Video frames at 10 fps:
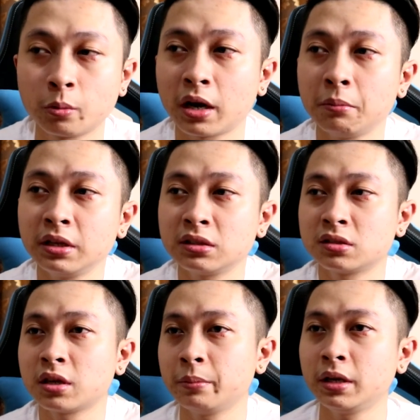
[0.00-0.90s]
So maraming
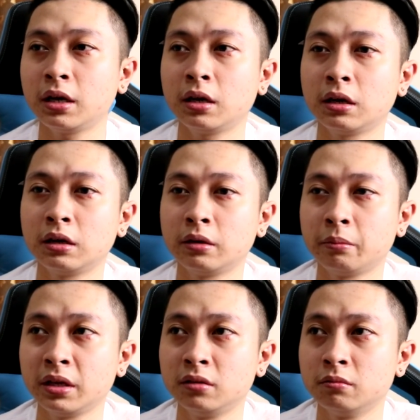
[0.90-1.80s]
nagsasabi na
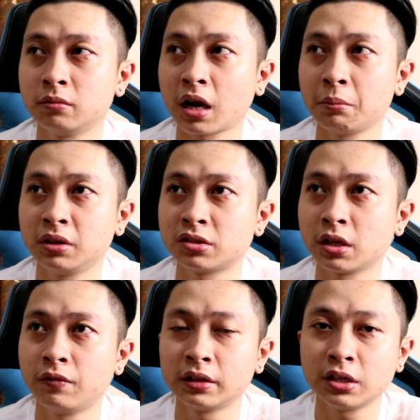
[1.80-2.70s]
may maraming
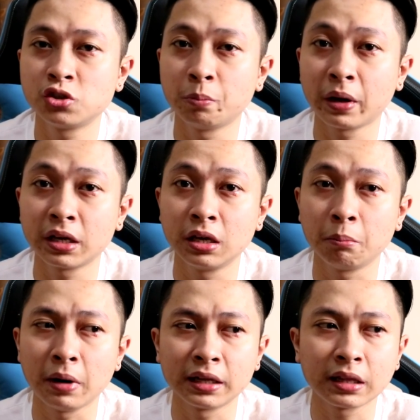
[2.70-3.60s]
disadvantage yung
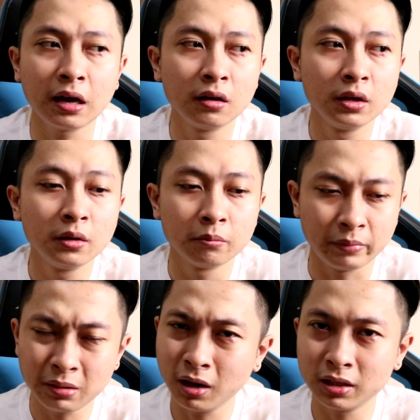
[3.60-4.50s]
pagiging bata.
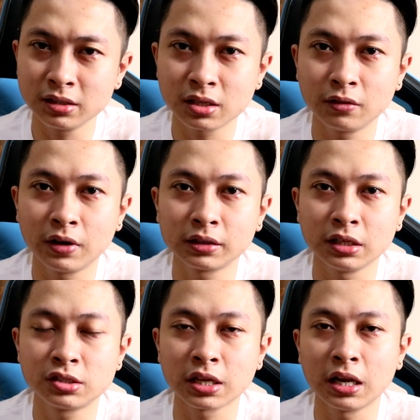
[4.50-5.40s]
May mga
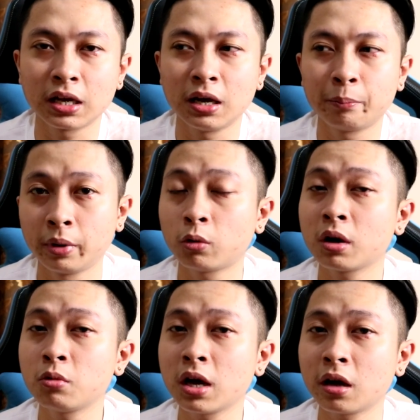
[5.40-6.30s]
disadvantage talaga, pero
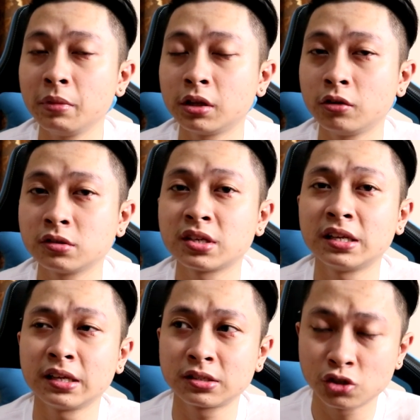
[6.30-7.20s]
wag mo gagamitin yun sa
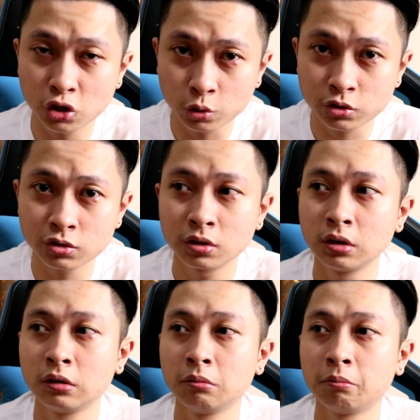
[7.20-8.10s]
excuse
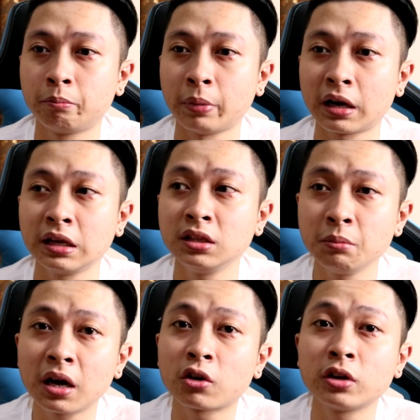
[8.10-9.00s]
para hindi
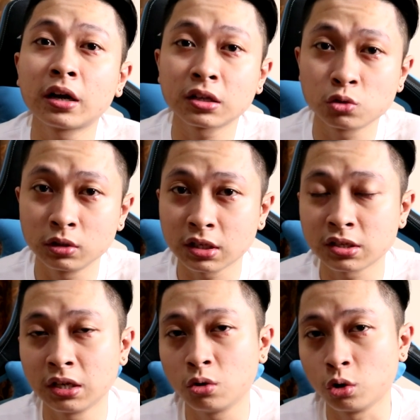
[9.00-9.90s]
magkaroon ng resulta
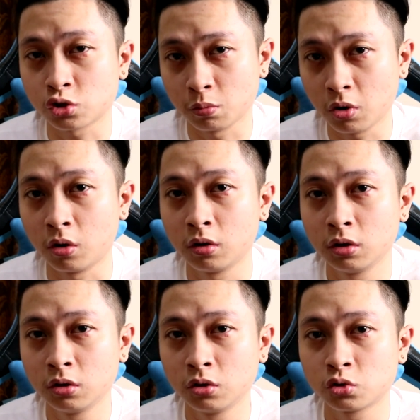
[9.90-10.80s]
sa negosyo mo.
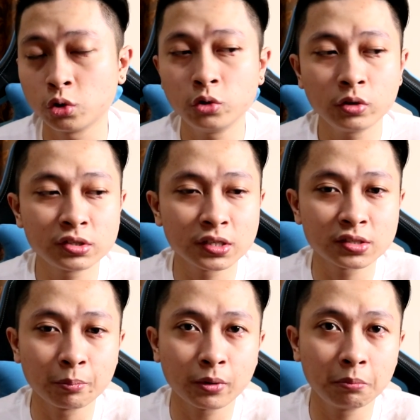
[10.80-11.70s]
So yun yung isa
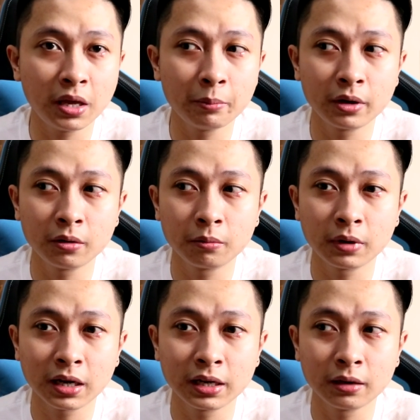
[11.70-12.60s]
sa problema ng
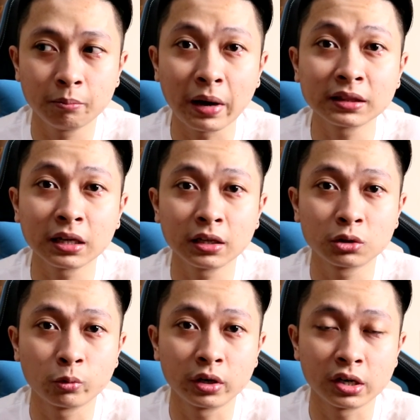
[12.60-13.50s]
mga batang
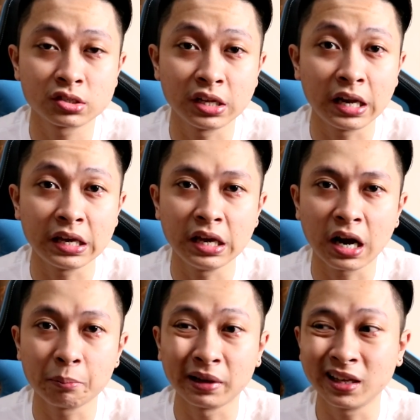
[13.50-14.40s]
networkers na
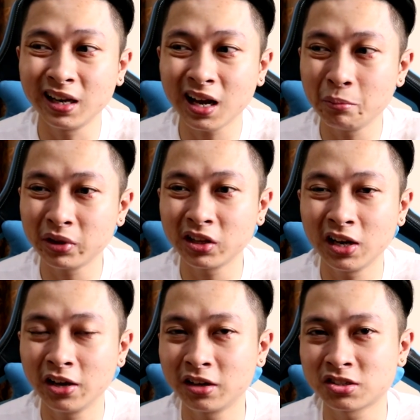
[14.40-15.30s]
nahihirapan. Ginagamit
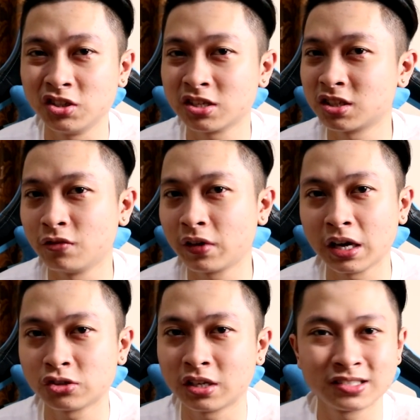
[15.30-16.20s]
nila yan as
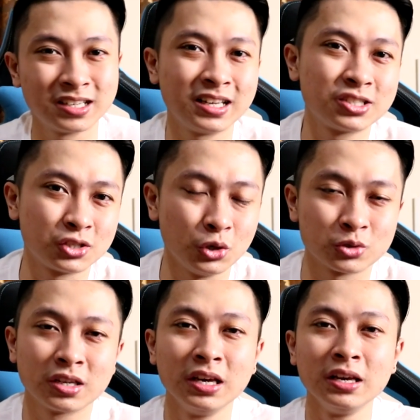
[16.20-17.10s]
justification, as an
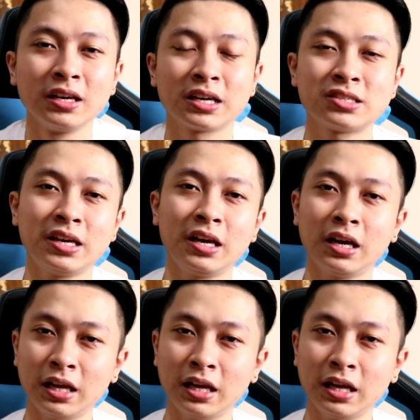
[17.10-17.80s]
excuse. Kasi